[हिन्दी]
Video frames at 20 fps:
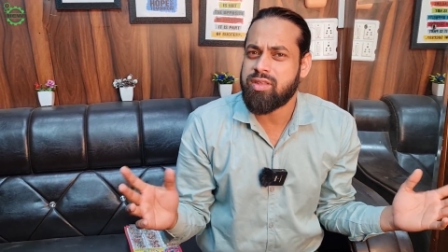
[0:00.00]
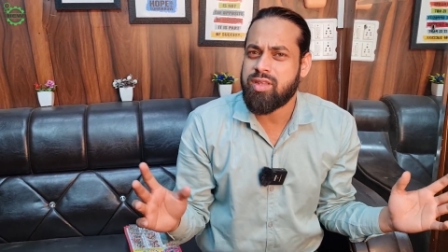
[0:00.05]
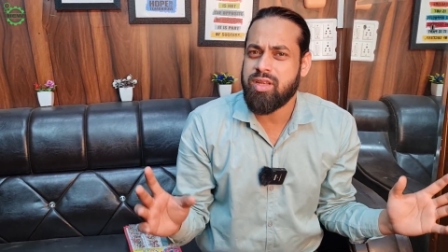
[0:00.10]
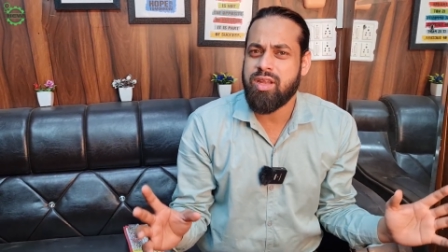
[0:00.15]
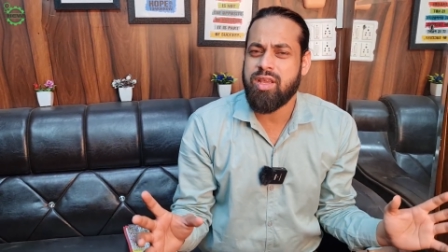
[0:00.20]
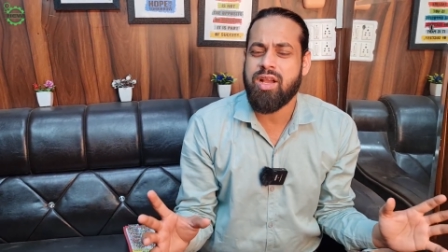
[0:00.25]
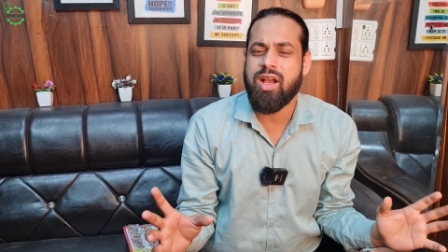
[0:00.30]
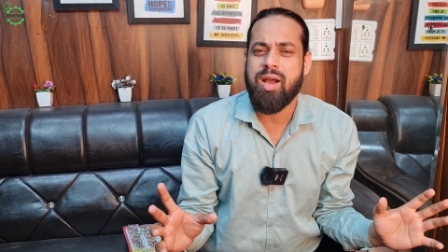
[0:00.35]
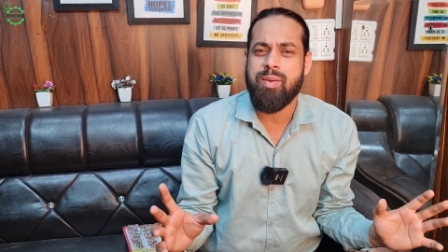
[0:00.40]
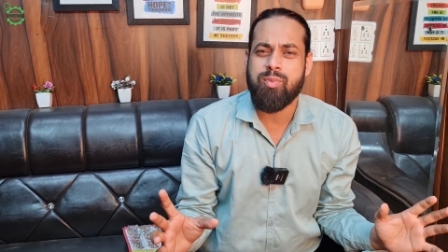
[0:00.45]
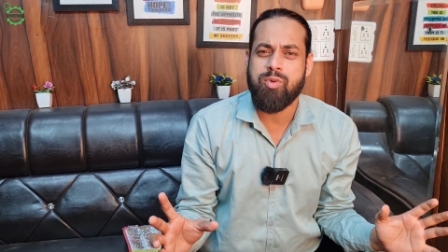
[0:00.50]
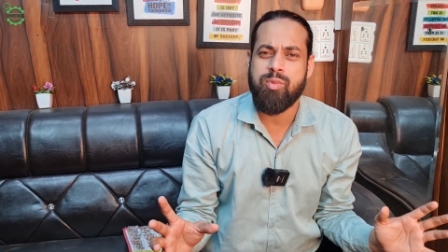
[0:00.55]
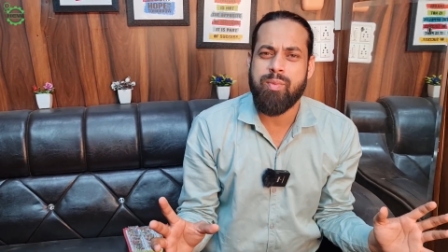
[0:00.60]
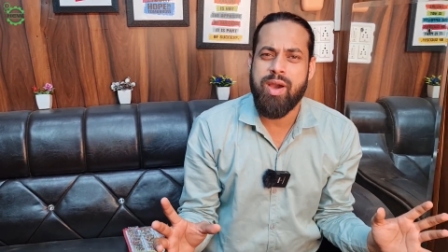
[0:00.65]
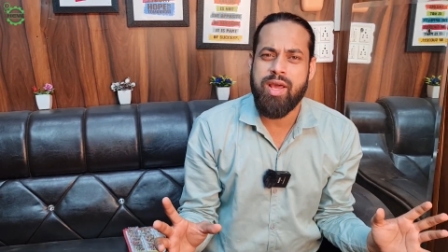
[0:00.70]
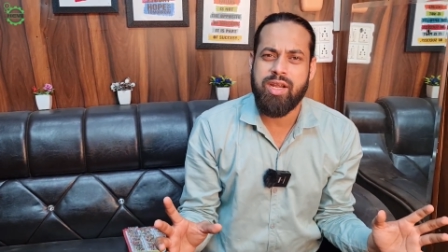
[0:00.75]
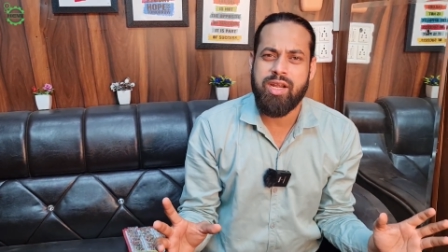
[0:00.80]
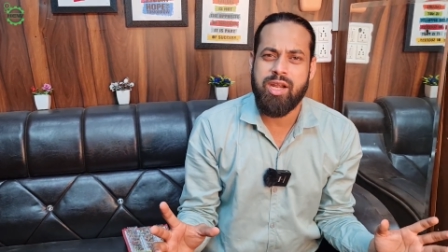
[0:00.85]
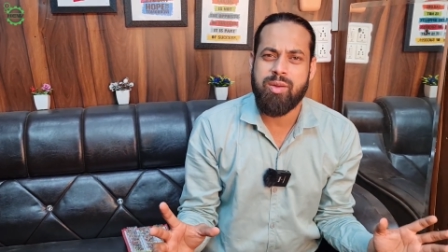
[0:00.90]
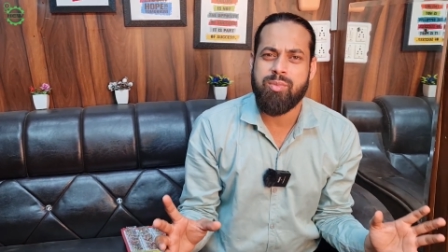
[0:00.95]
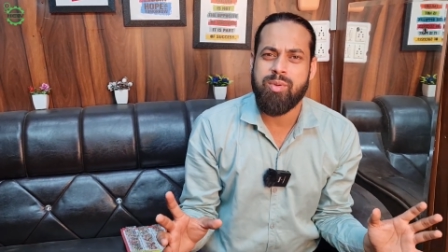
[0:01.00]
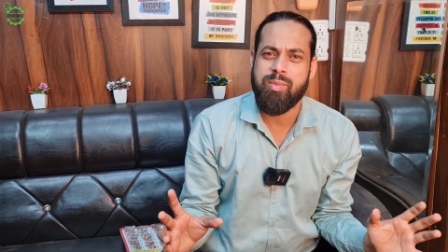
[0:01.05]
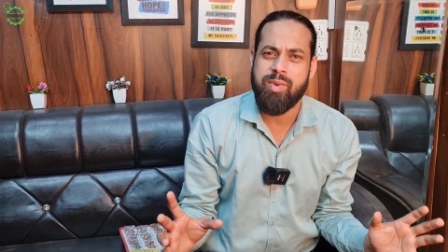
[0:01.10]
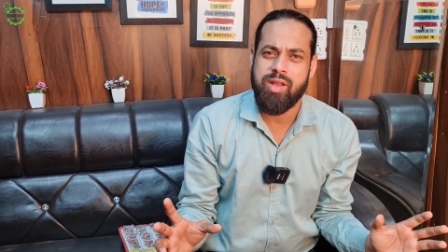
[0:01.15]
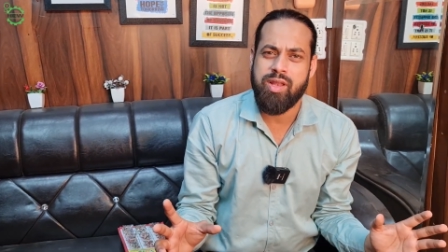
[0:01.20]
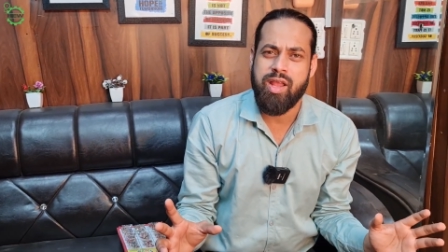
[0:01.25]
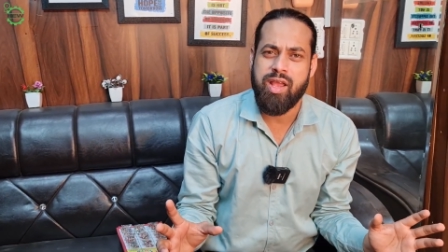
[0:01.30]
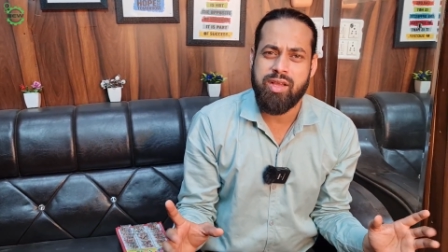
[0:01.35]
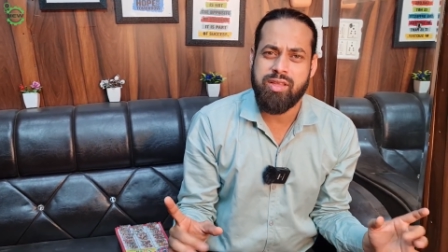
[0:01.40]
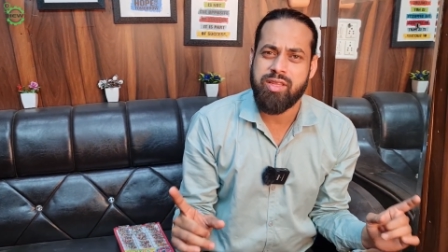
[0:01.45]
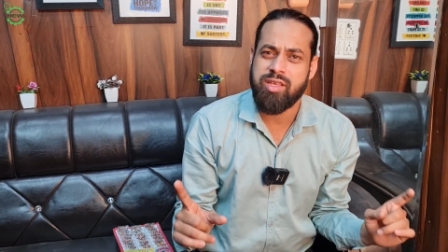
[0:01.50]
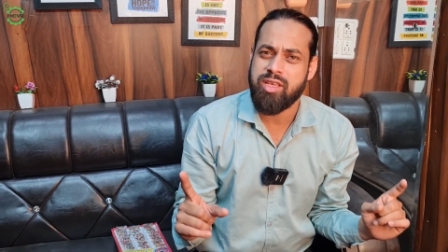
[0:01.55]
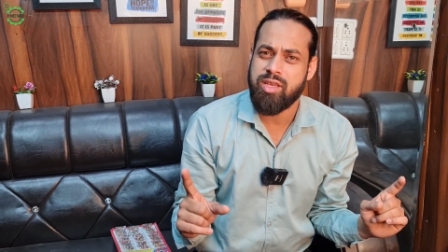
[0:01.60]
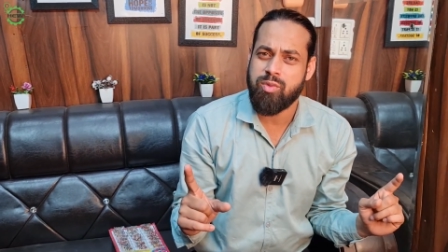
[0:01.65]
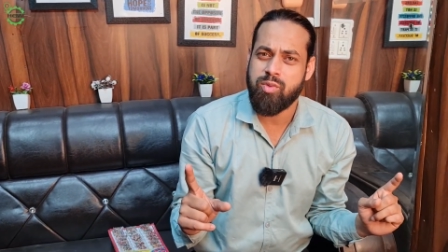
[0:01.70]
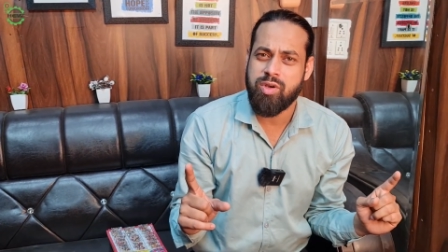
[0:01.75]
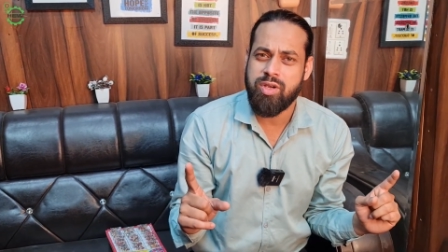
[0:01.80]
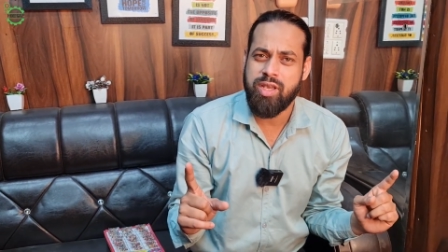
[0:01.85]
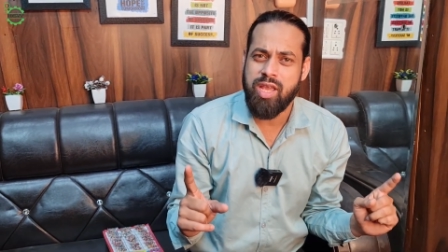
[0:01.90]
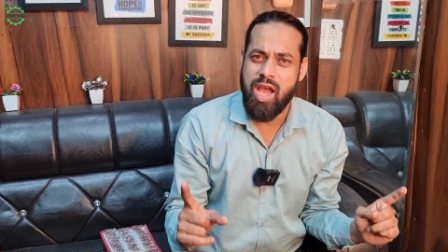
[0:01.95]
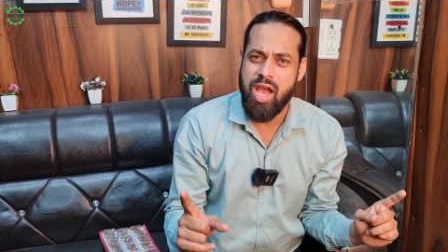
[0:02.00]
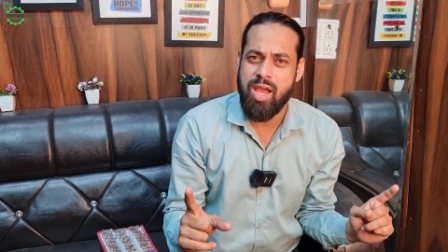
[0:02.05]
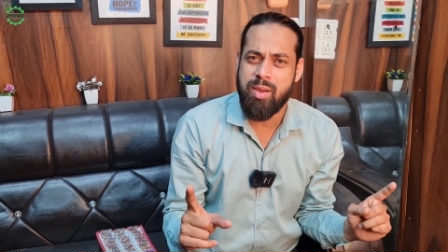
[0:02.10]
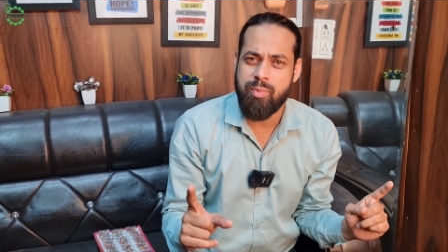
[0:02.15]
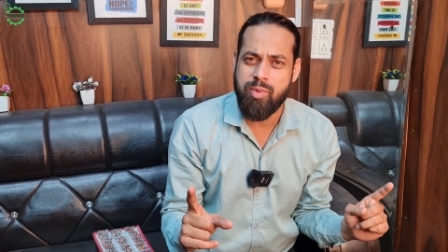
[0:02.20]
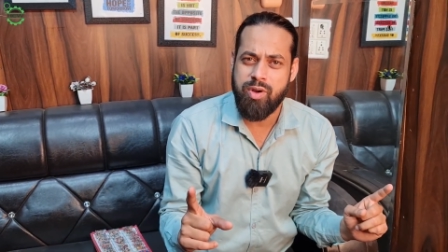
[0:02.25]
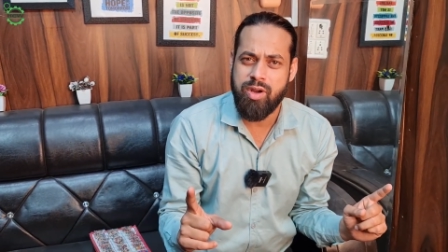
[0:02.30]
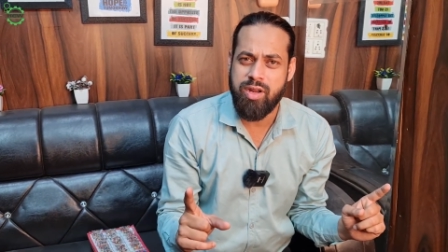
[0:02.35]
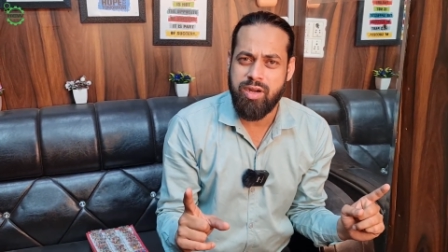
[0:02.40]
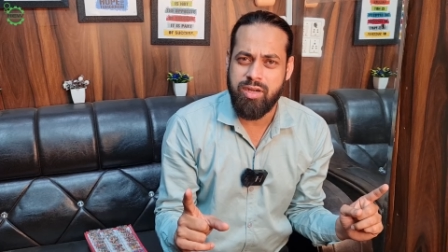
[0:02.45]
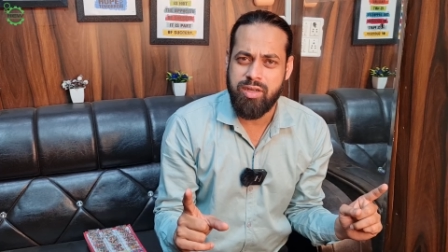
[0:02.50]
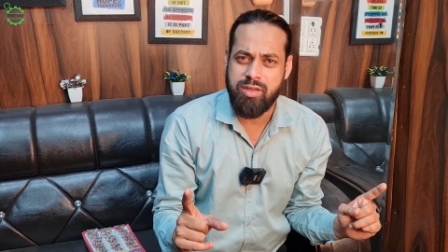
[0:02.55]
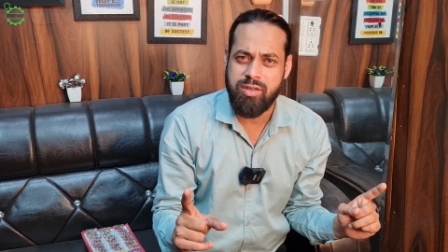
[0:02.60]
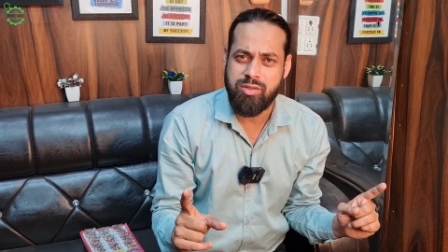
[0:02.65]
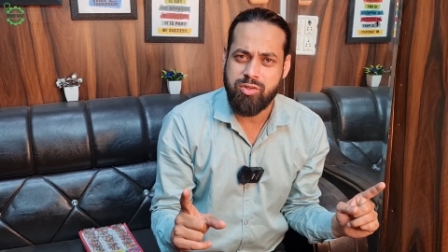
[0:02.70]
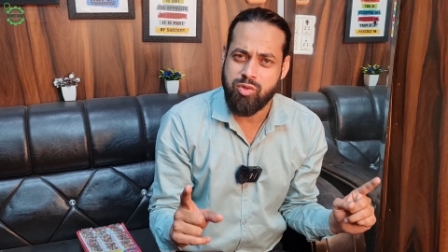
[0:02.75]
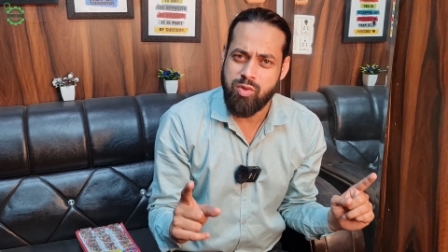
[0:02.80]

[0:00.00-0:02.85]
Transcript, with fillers: इतने का आपको मार्केट में मिल जाएगा देखिए वो क्या है प्रोडक्ट